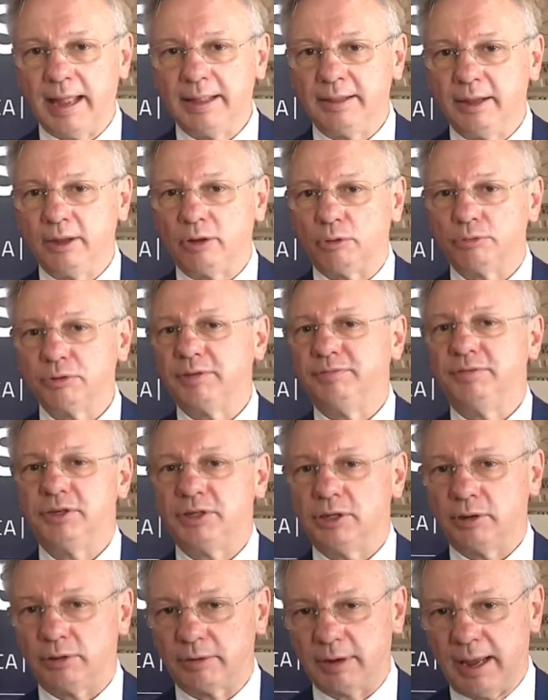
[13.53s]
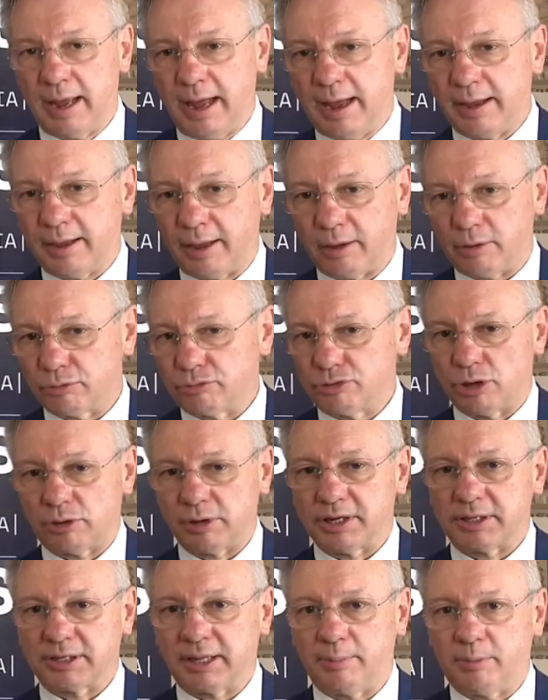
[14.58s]
e di condivisione anche con ciò
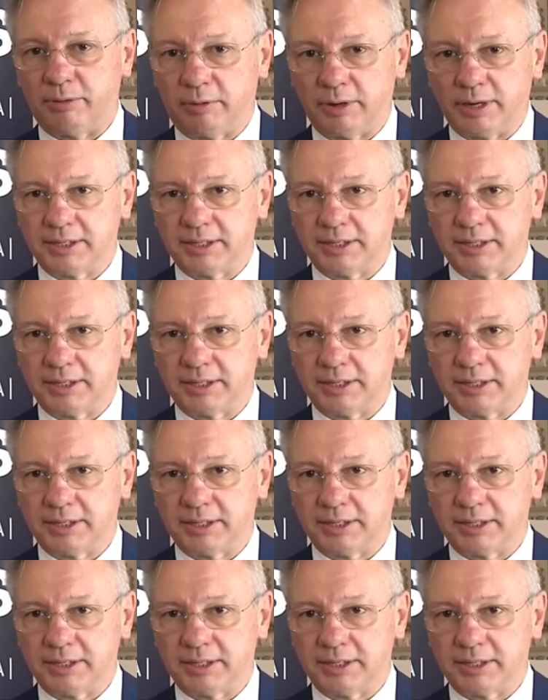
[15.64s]
che stiamo,